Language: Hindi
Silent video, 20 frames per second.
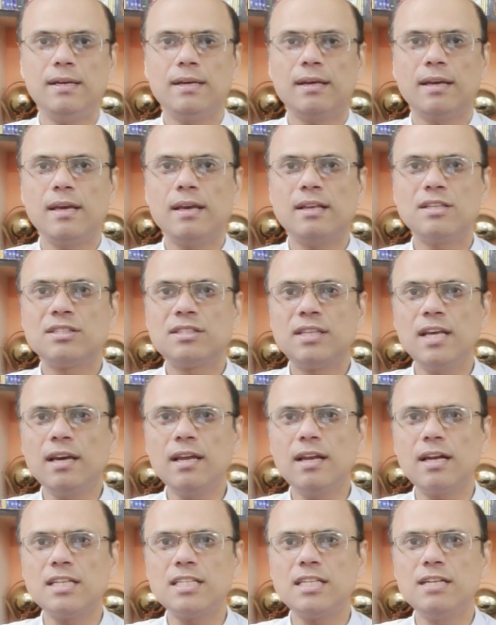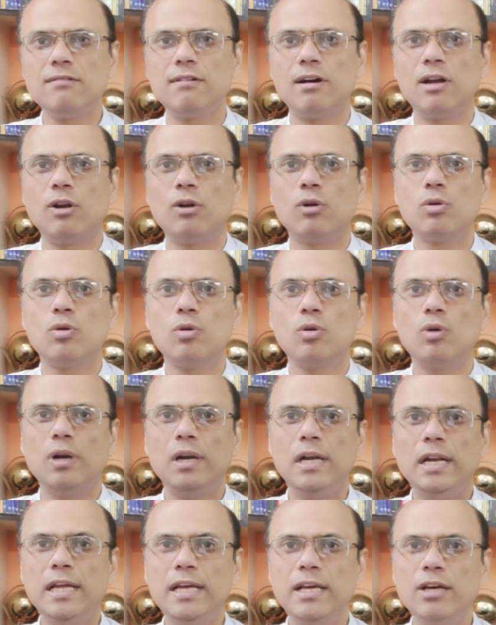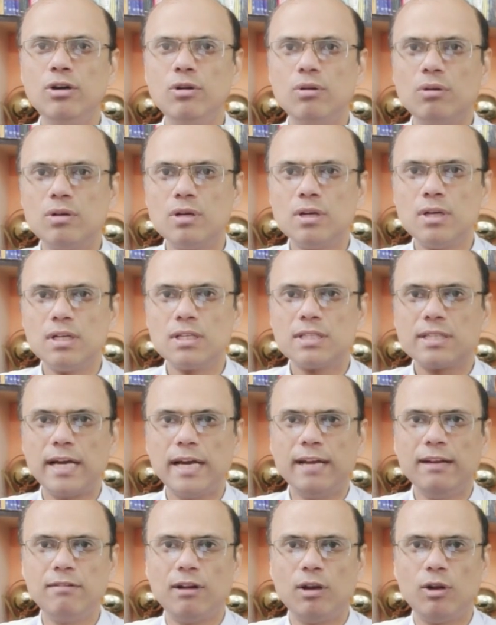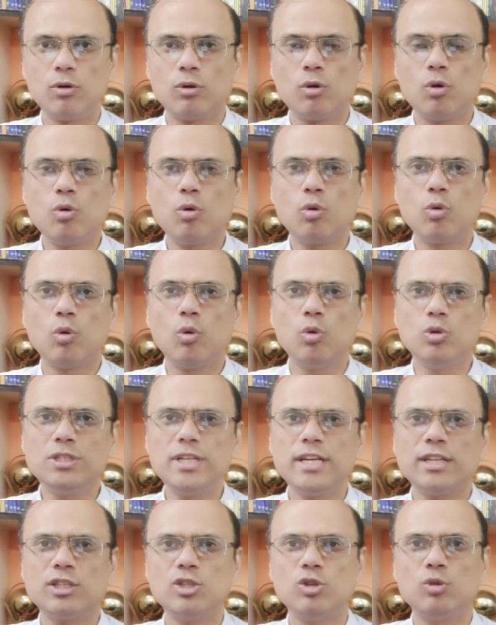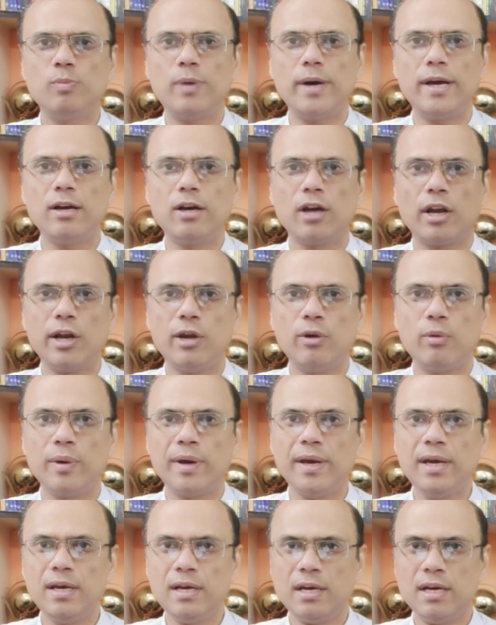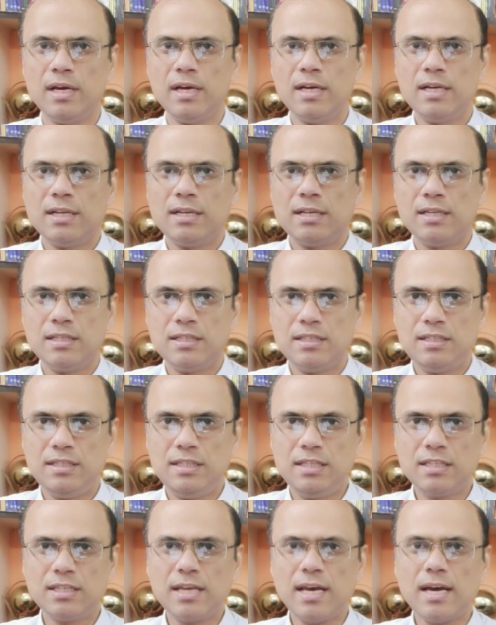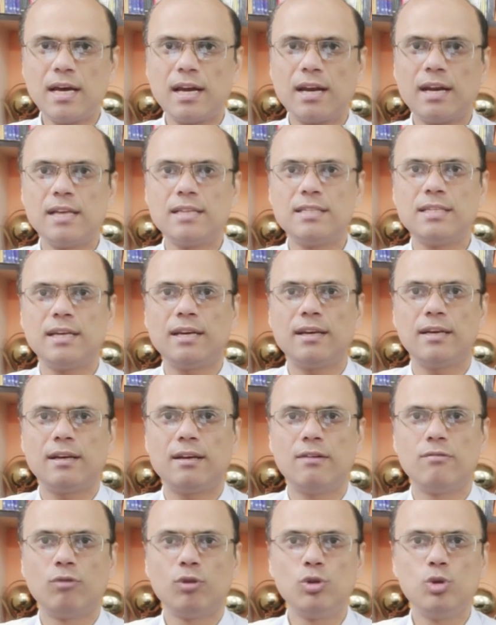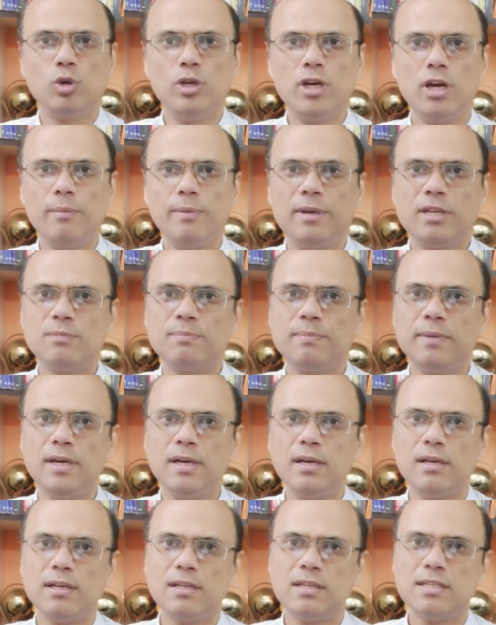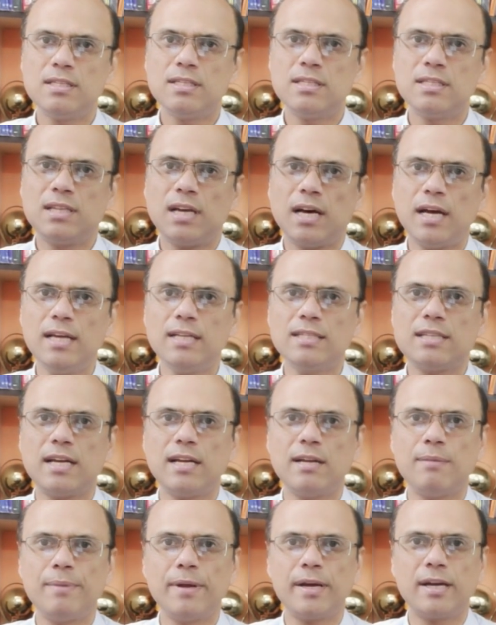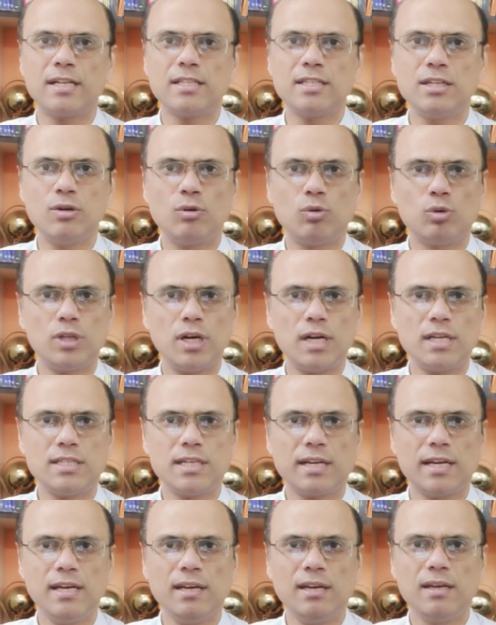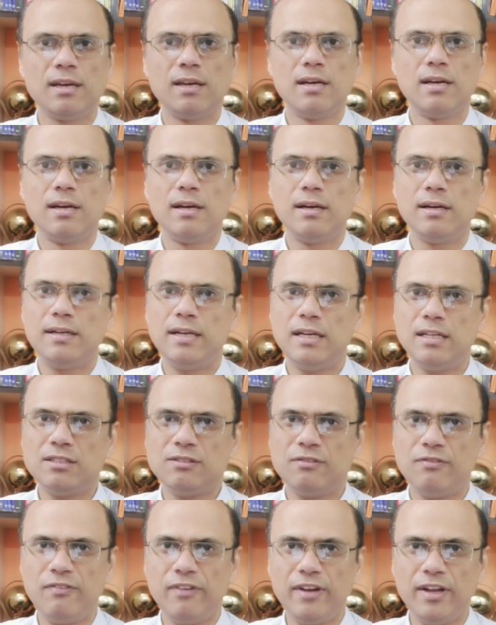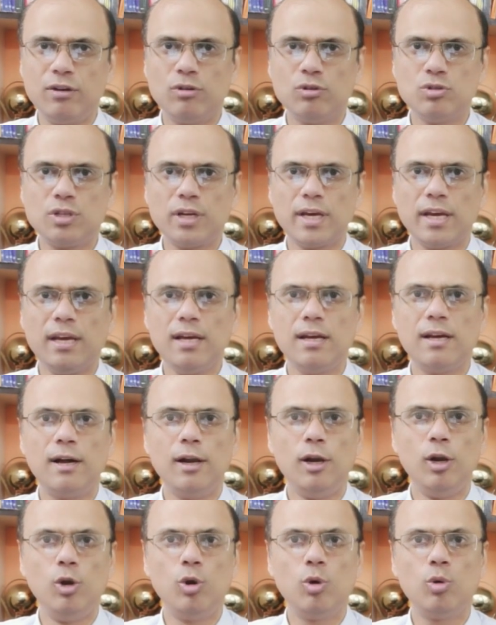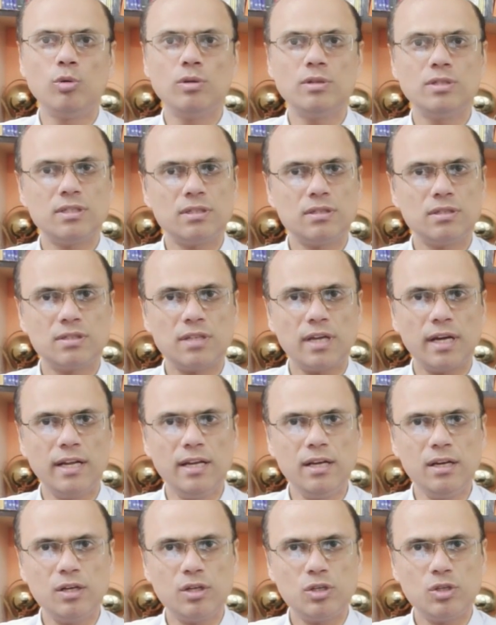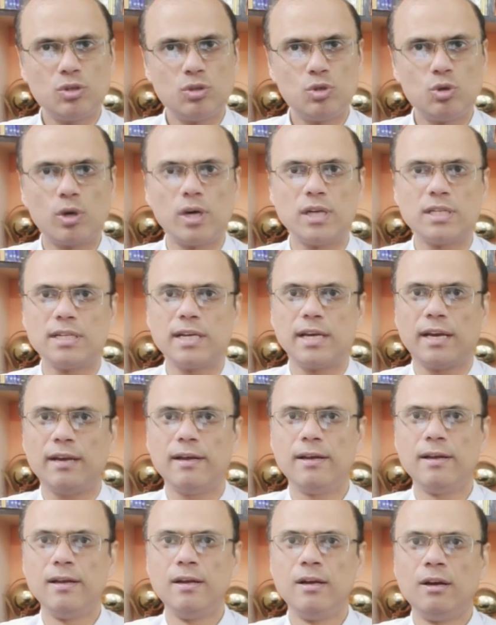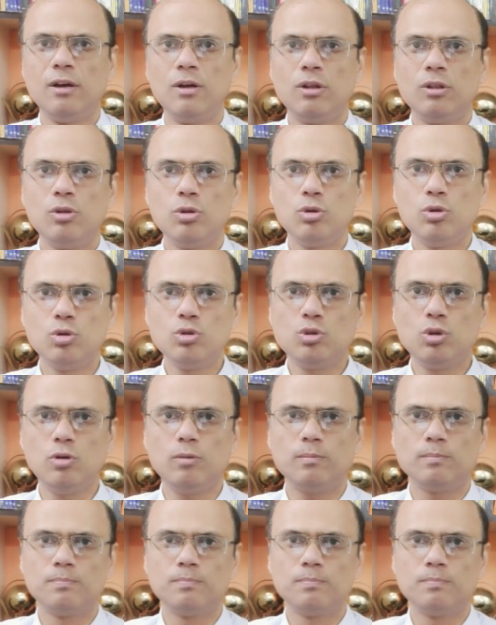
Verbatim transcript: कि सिंह राशि वालों को लियो साइन वालों को कौन से ऐसे उपाय करने होंगे जिसके करने से वो 2020 में सारे के सारे अपने कर्जे उतार सकें डेट्स फ्री हो सकें लोन सारे चुका सकें तो दोस्तों